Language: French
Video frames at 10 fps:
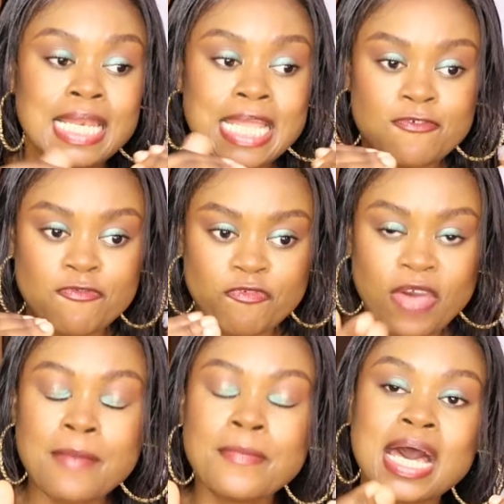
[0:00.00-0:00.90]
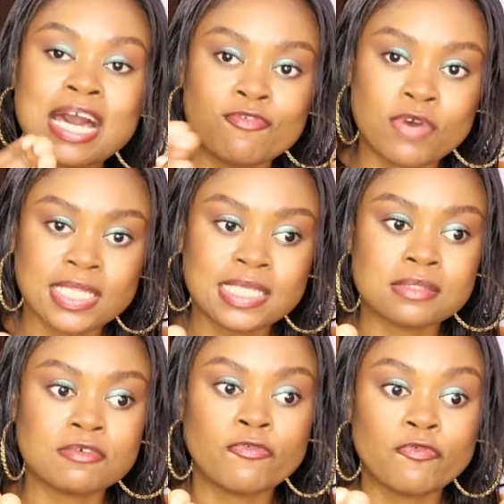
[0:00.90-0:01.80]
les femmes à avoir
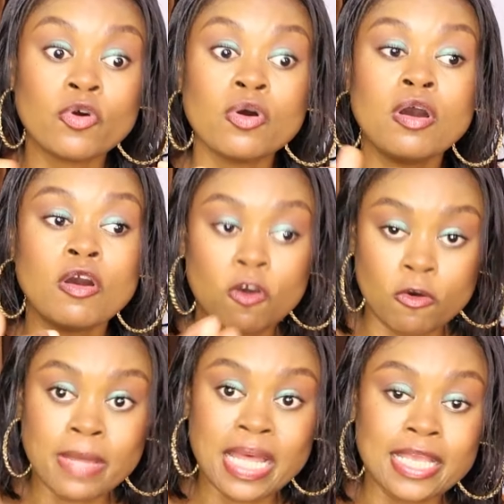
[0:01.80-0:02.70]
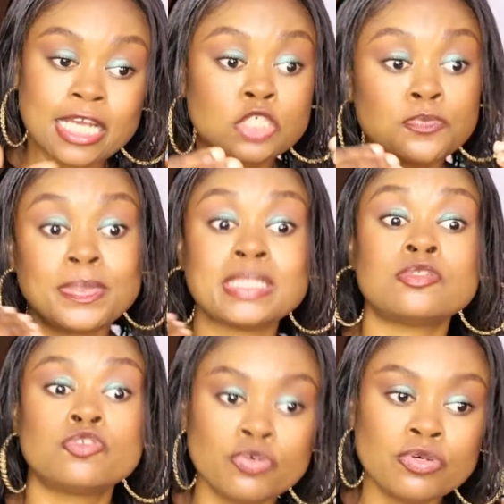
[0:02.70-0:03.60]
des enfants hors mariage
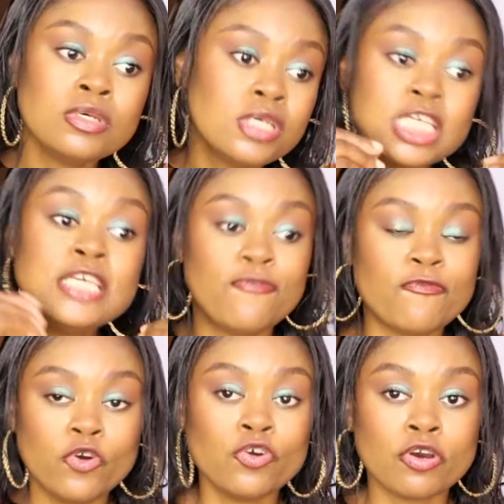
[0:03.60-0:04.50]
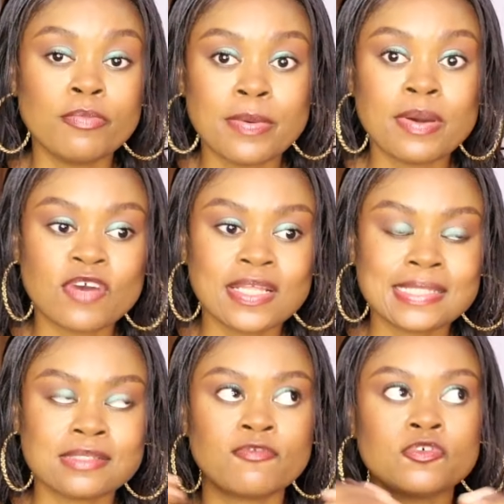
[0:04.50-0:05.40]
parce que il faut quand même avoir
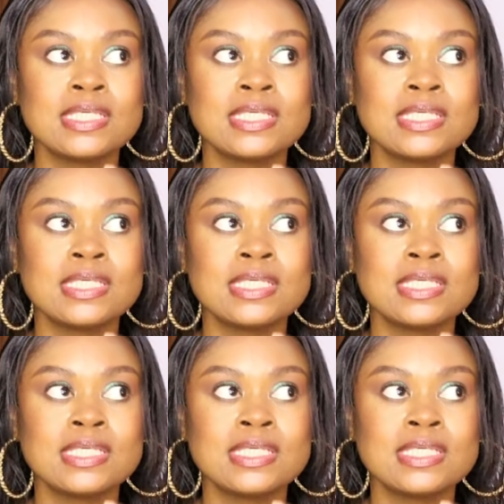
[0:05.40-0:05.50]
des enfants.